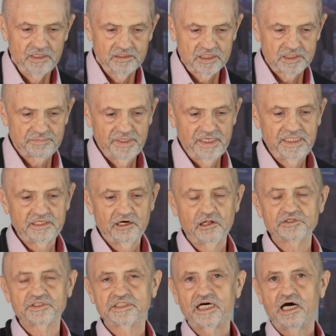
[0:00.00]
Das
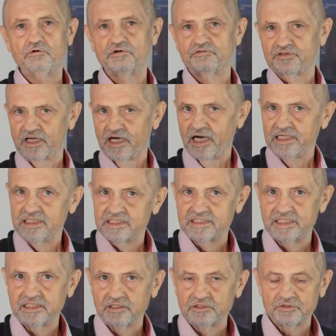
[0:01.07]
beinhaltet auch eine
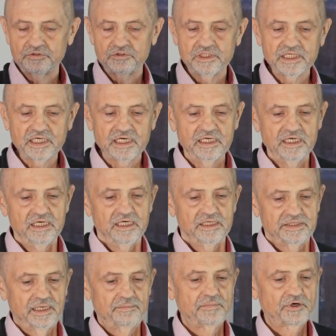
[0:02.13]
Verheißung natürlich,
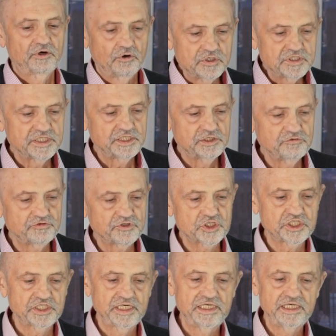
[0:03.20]
nämlich unsere
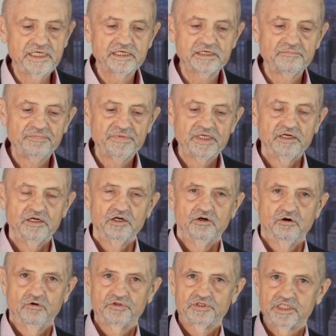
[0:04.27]
Auferstehung.
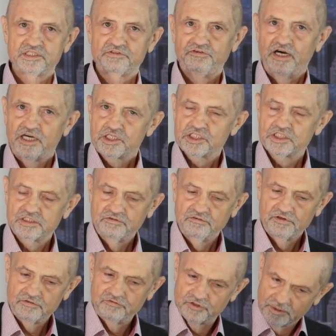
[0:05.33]
Und das Fest
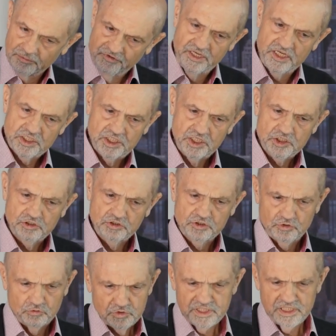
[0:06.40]
von der Pfingsten ist schon
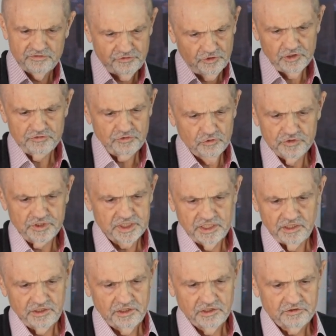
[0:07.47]
1500
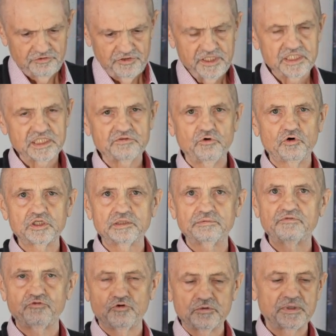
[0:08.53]
Jahre lang gefeiert worden,
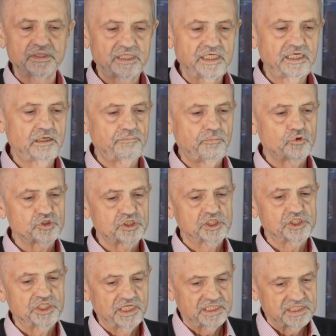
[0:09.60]
bevor man dann in
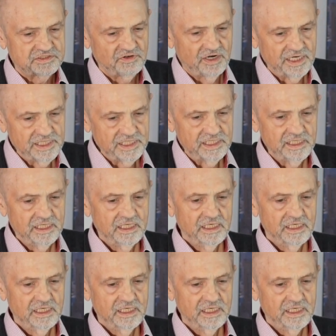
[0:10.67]
Apostelgeschichte 2